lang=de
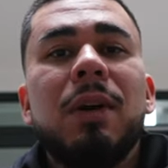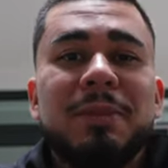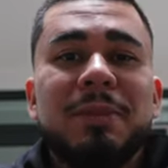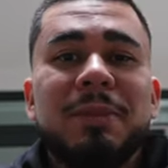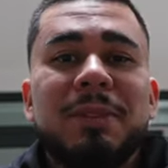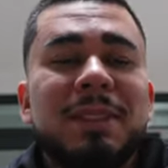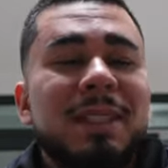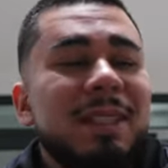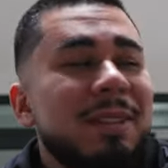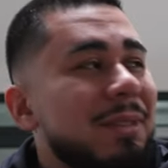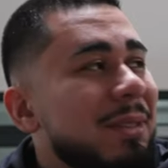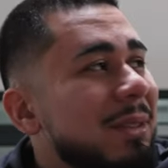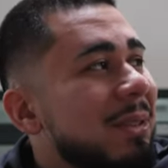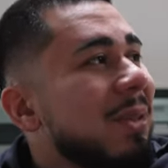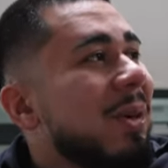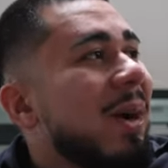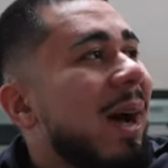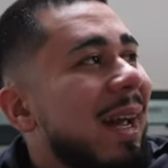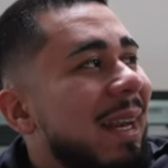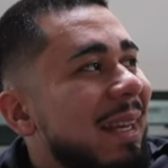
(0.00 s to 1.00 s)
Und da wird
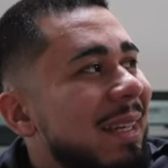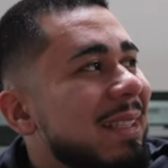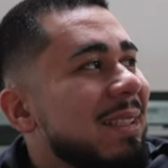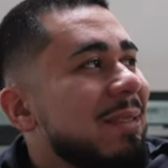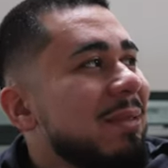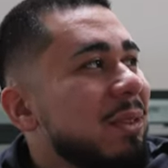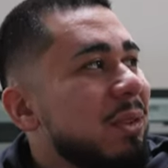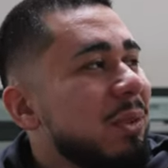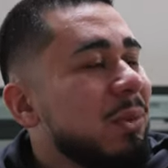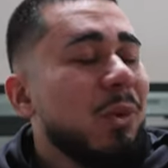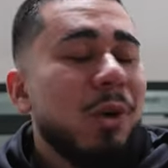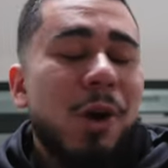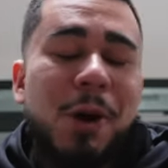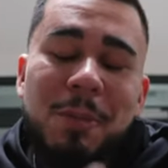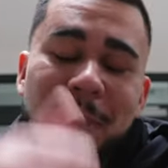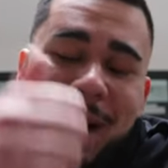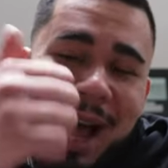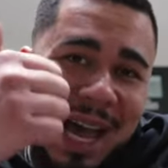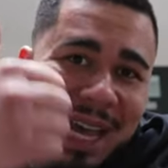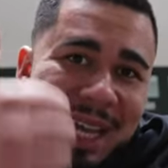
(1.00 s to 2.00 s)
noch einiges auf euch
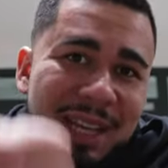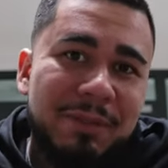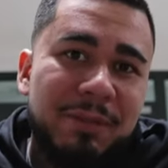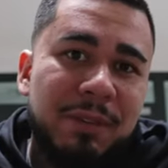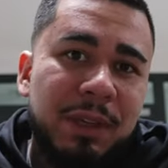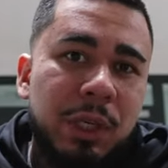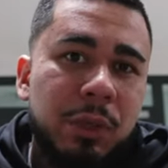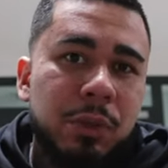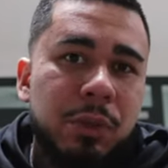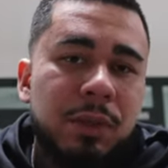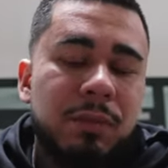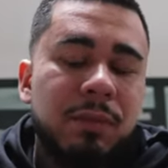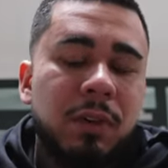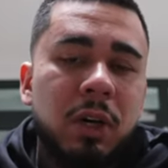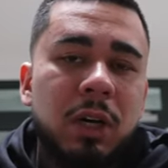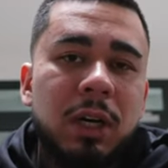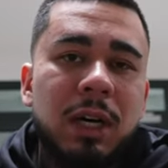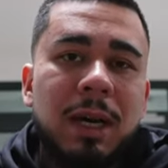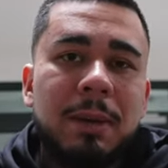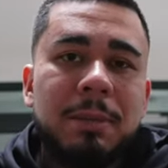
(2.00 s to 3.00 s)
zukommen. Ein Video die
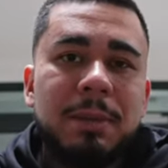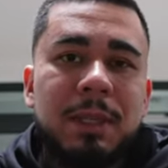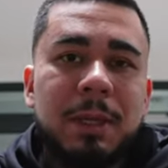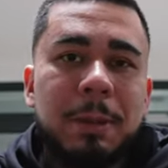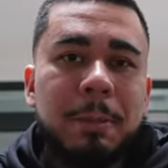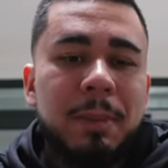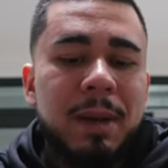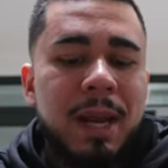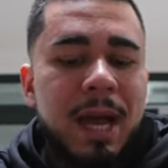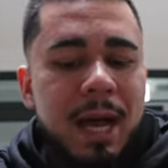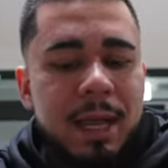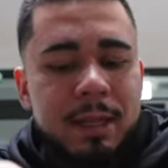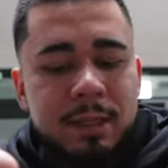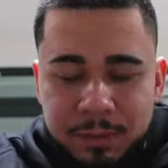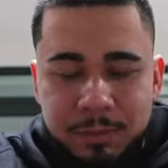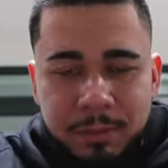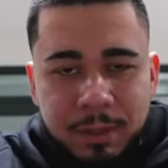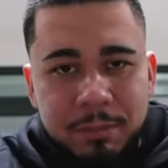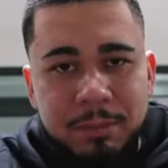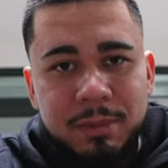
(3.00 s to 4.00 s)
Woche habe ich geplant.
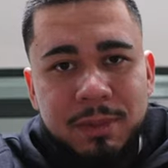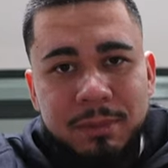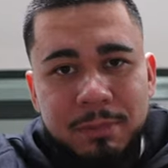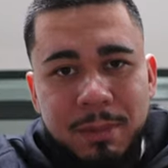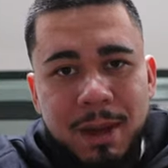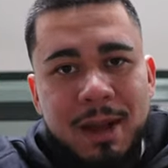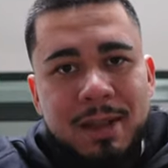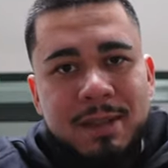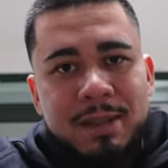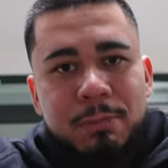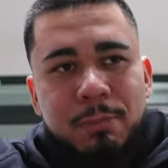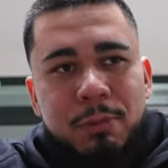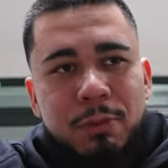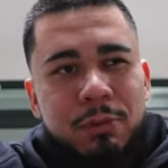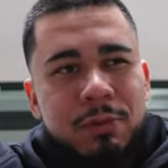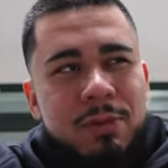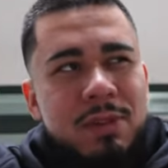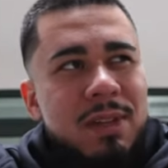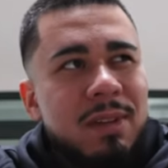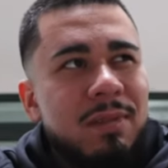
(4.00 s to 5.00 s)
Ich meine, mit Max
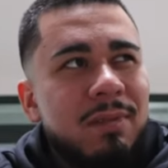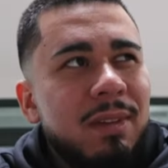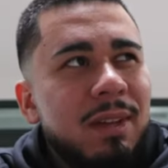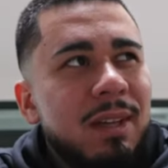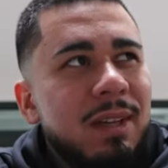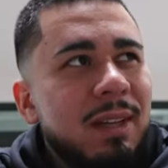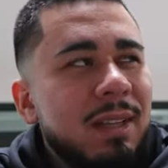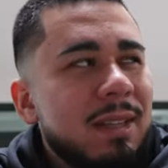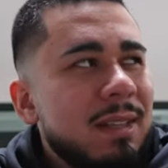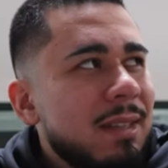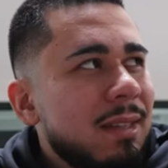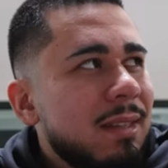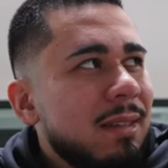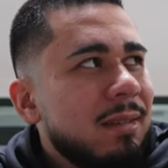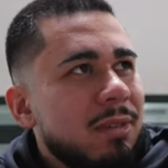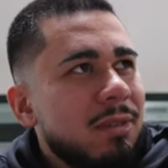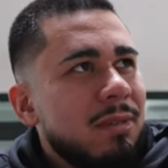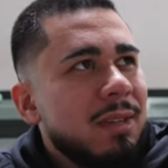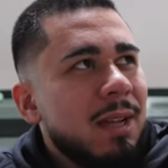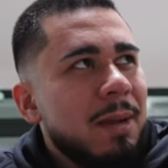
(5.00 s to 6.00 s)
produzieren wir
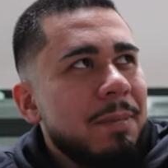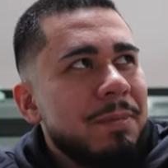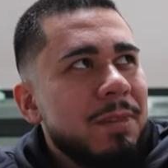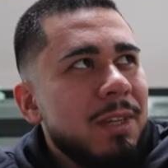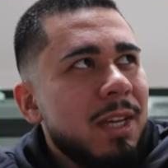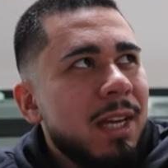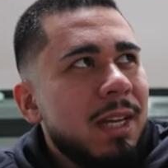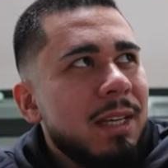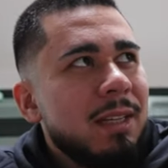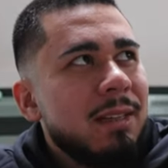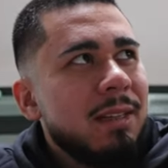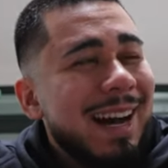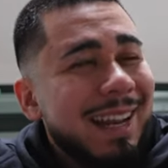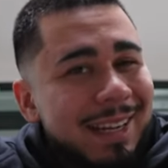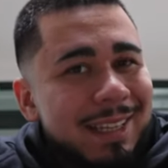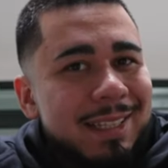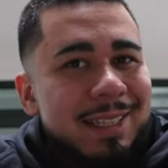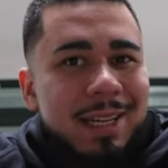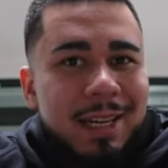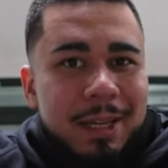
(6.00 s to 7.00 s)
jetzt zusammen seit
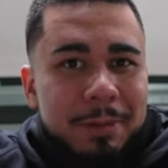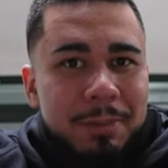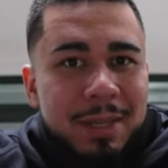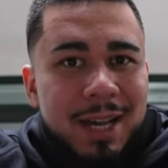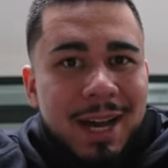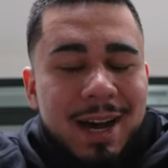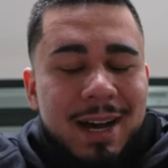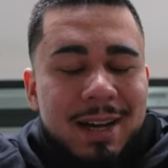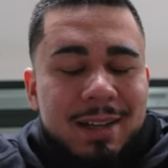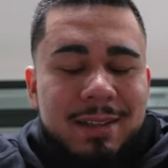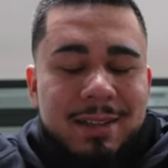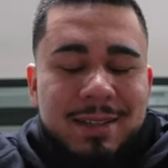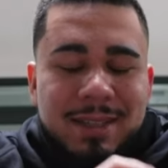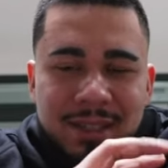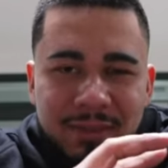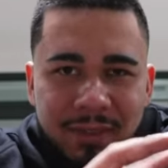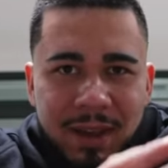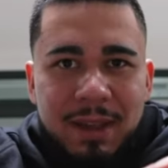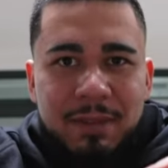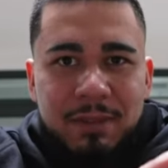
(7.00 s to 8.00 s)
anderthalb Jahren
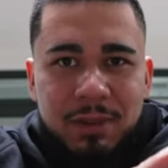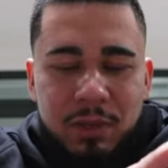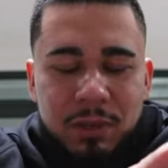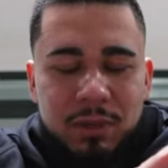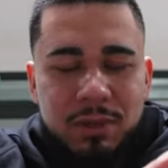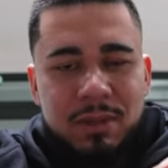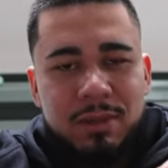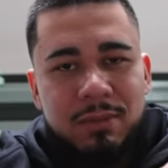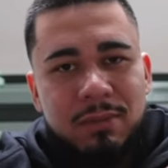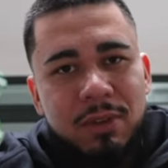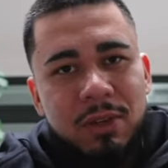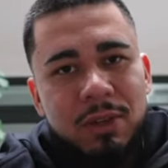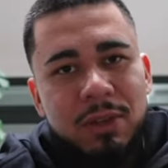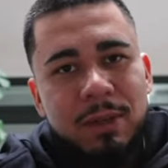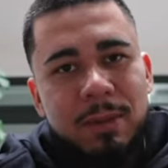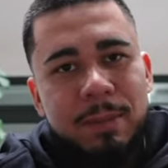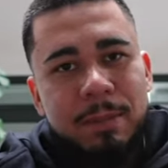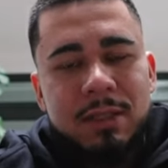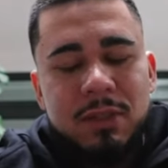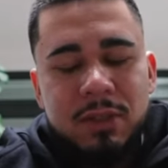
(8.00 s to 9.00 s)
zwei Videos die
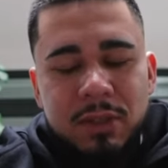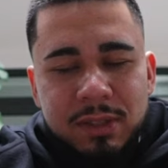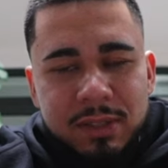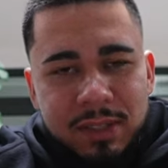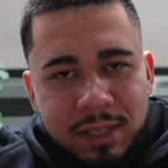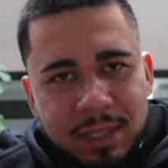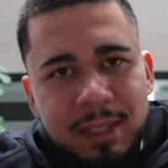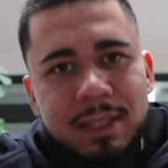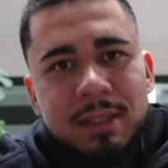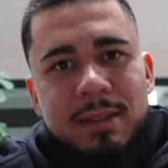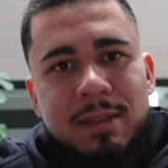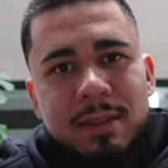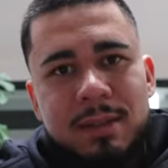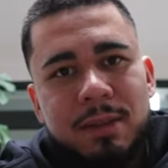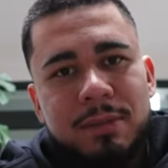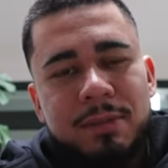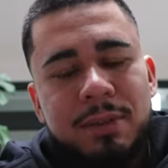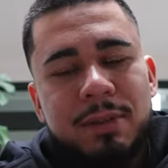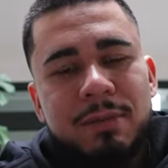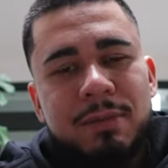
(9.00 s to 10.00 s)
Woche. Dann sollte ich es
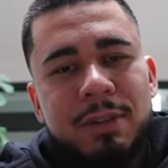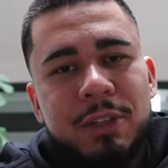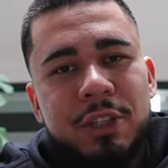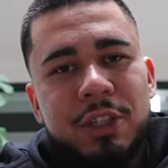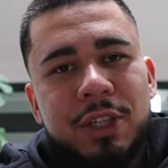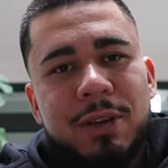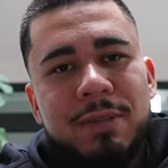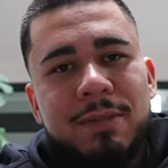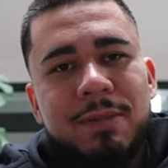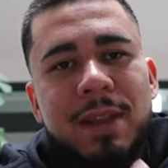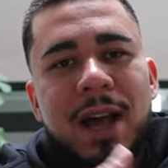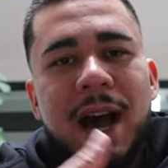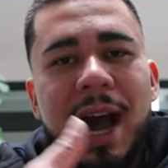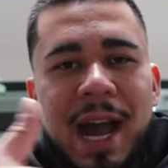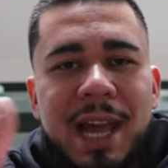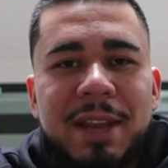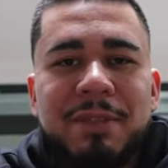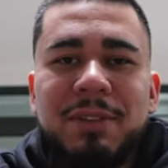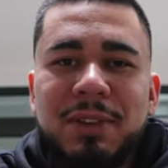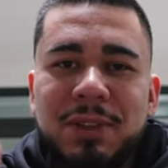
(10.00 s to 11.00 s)
auf jeden Fall schaffen,
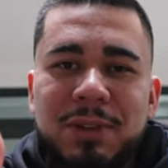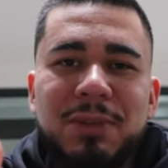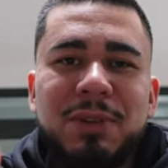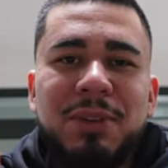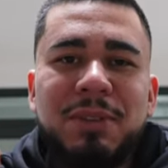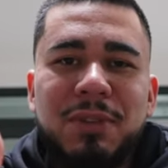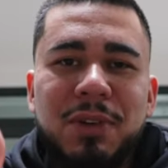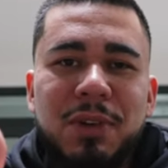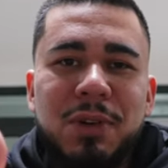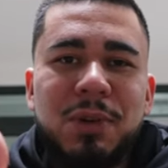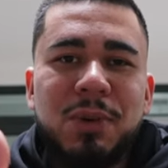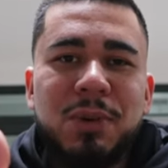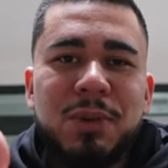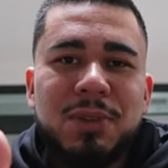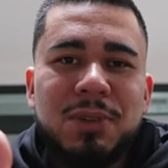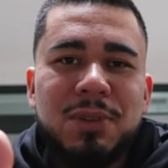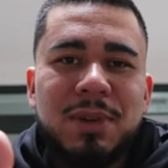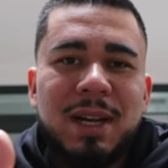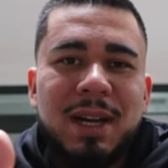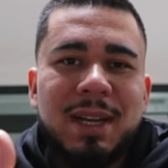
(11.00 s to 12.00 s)
ein Video die Woche
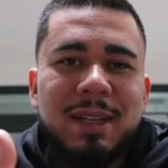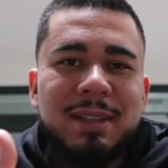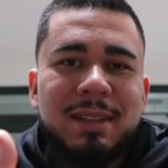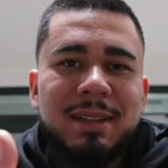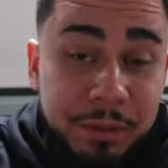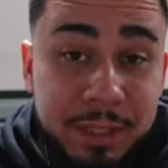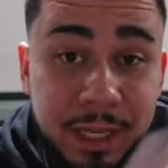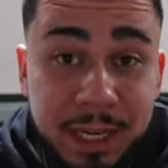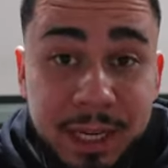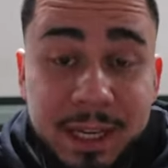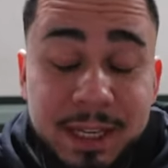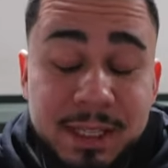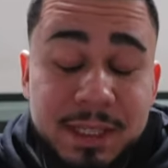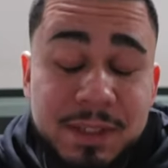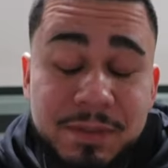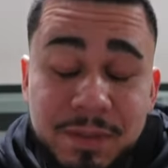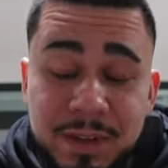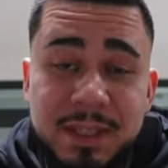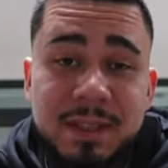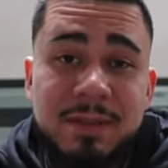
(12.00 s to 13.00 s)
hochzuladen. Und da ihr
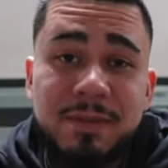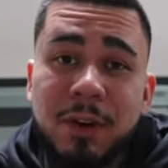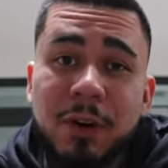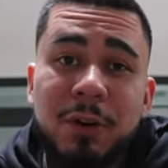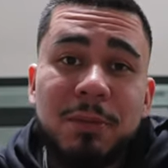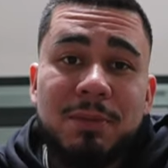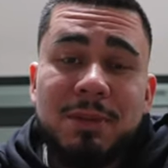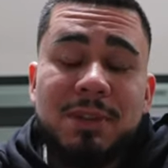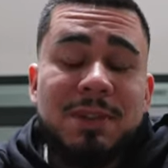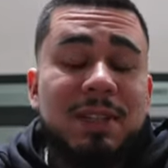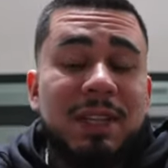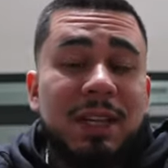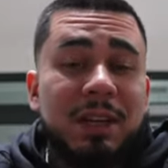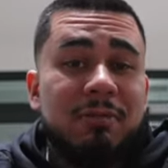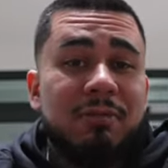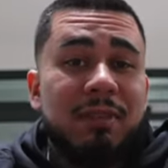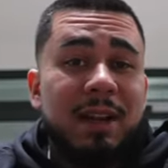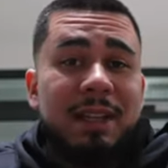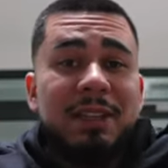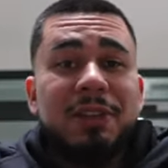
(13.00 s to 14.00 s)
jetzt wisst, warum es die
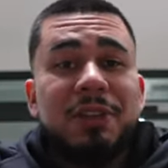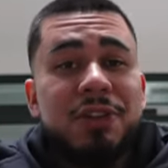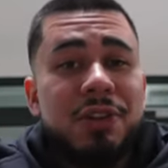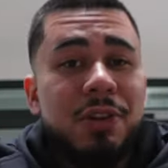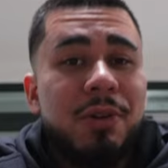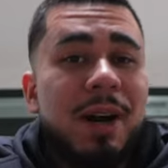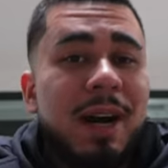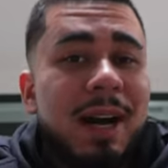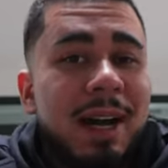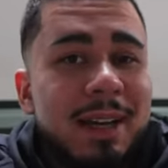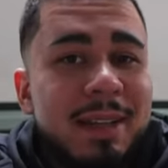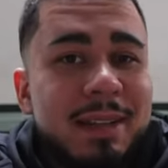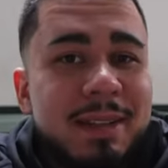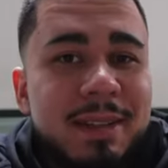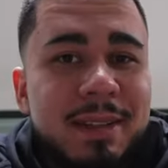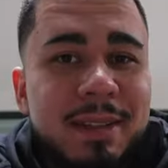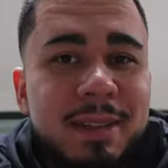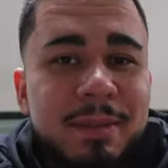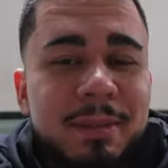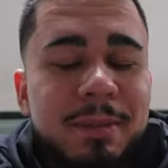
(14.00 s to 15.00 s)
Creator Show
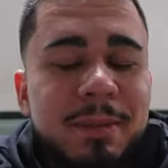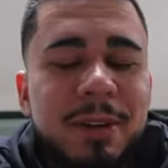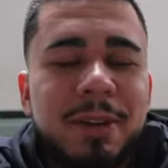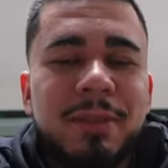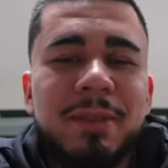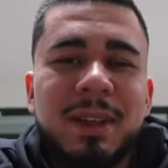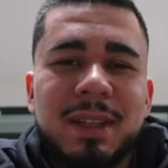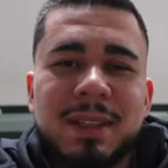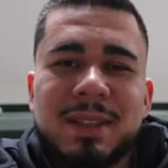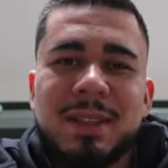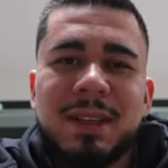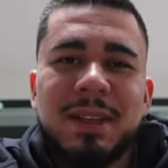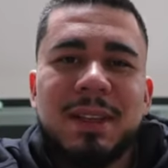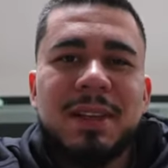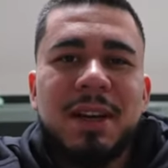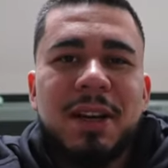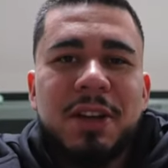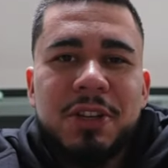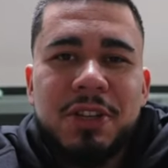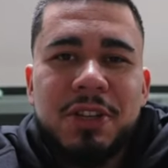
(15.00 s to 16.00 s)
heißt, können wir jetzt in den Tag